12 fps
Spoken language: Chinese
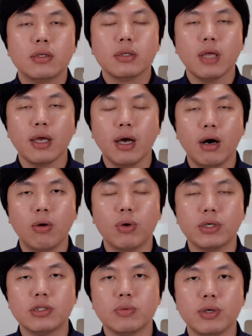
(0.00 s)
大家好，
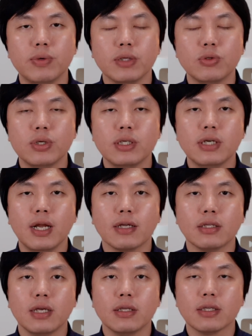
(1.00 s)
我是文瑞。最近这
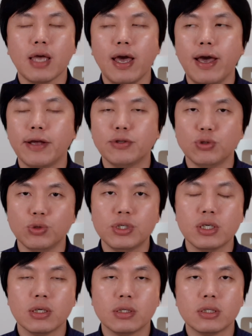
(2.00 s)
两天呢，台海局
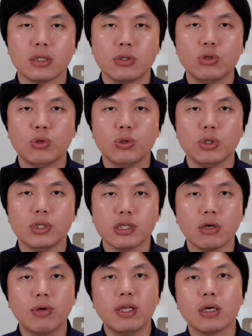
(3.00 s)
势呢持续
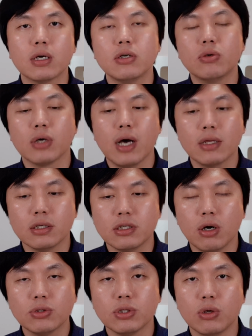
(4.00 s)
升温，各种各样的
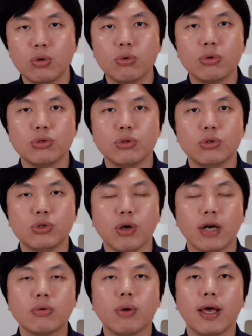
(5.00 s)
消息呢陆陆续续
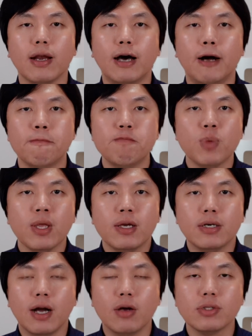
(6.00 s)
传出来了哈。
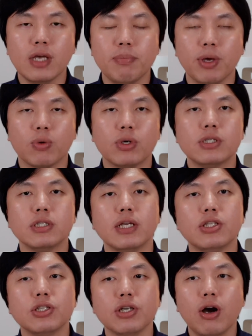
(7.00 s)
然后，在美国时
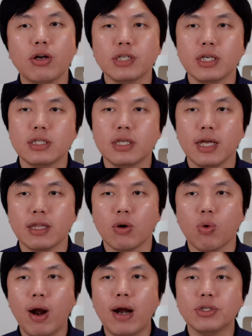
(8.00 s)
间七号这一天呢，《
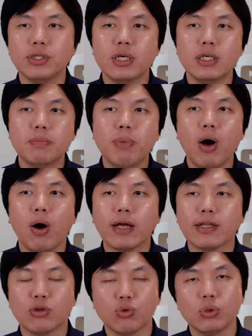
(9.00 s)
华尔街日报》哈
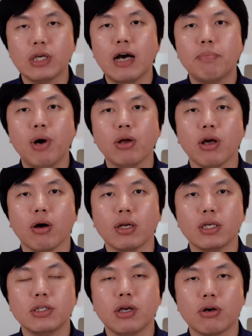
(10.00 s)
它独家报道
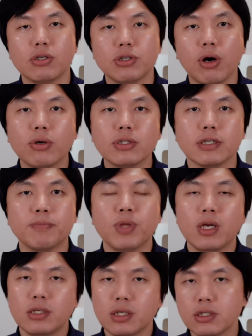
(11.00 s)
了一条消息，
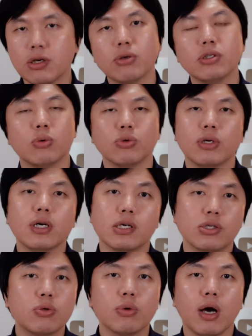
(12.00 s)
这个消息呢我觉得
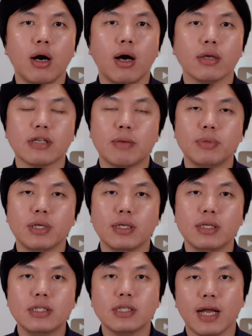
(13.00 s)
很重要哈，咱们再
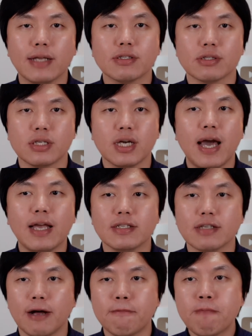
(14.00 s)
一起来仔细看一
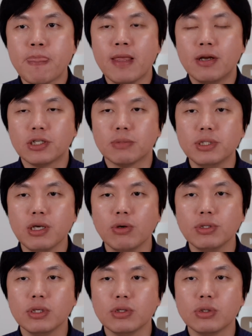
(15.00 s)
下。什么消
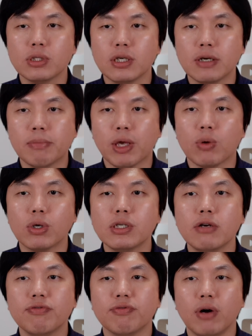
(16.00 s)
息呢？就是美国
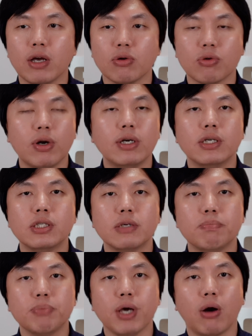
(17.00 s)
政府啊有关人士
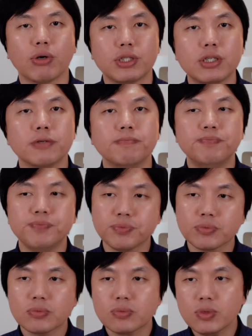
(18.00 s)
表示，
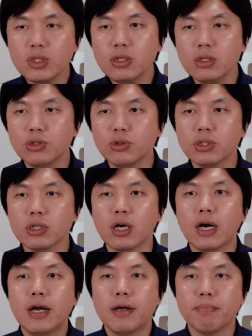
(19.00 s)
就
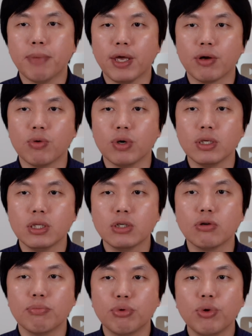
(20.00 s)
是美国的特
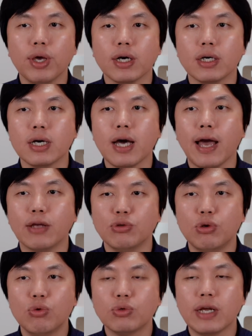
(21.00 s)
种部队和海
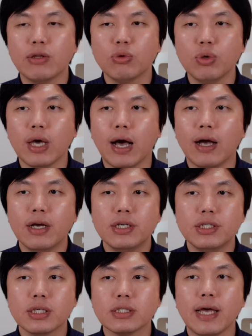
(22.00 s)
军陆战队啊
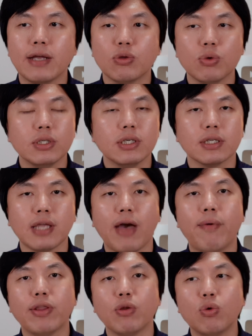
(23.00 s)
正在对这个
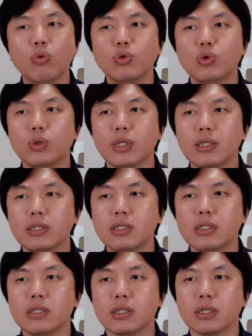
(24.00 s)
台湾的陆军呢
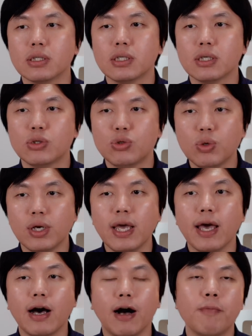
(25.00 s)
进行这个训
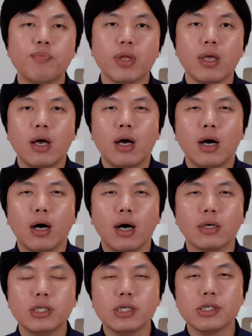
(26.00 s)
练哈，
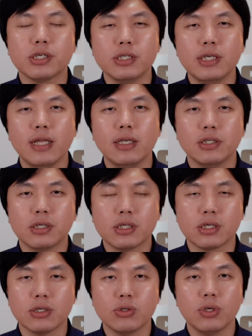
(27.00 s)
啊这个时间呢已经
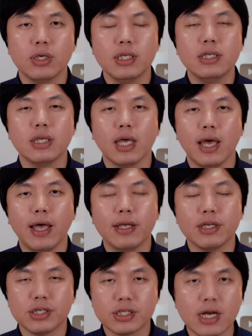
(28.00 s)
持续了一
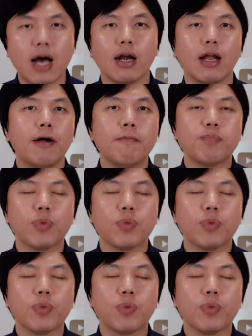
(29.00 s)
年以上了。